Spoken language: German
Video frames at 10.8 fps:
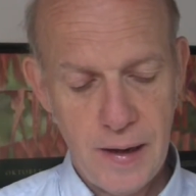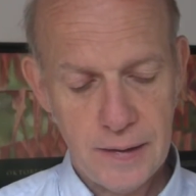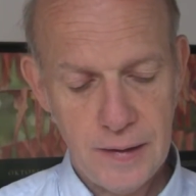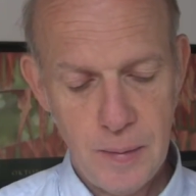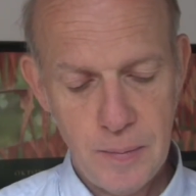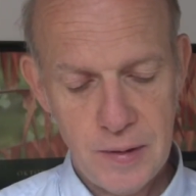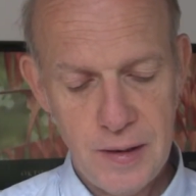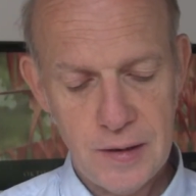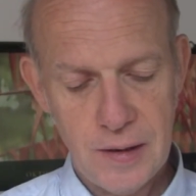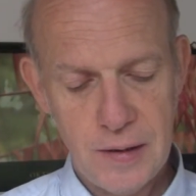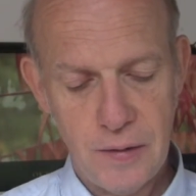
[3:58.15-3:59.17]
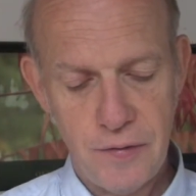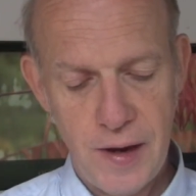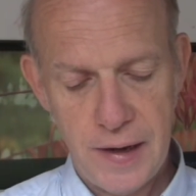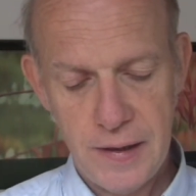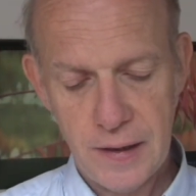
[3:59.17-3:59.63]
nachdem diese die
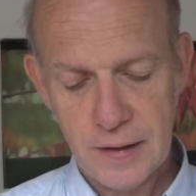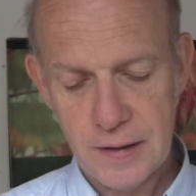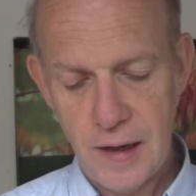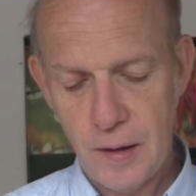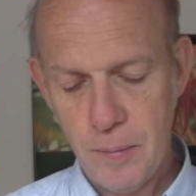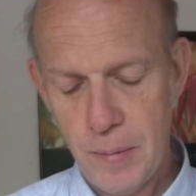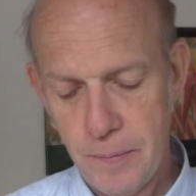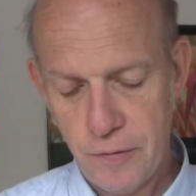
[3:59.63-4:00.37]
Pferde ihres Gatten beim